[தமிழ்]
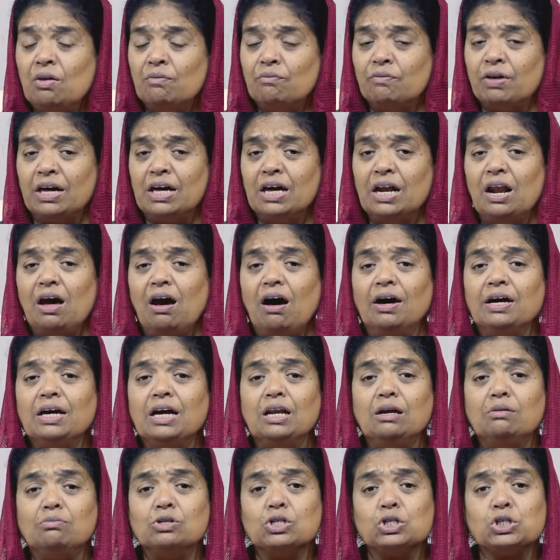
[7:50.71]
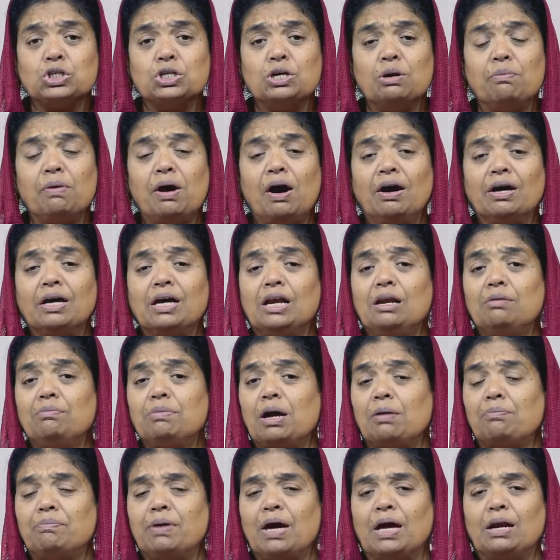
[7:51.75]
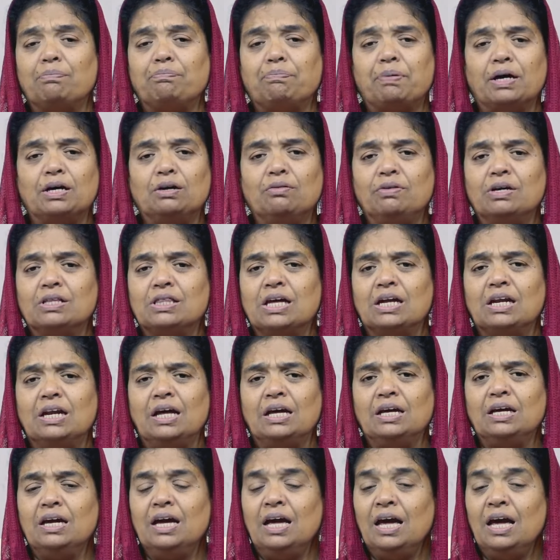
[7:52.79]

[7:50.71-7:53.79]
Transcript: வெயிலாகிலும் உஷ்ணமாகிலும் நம்மேல் படுவதில்லை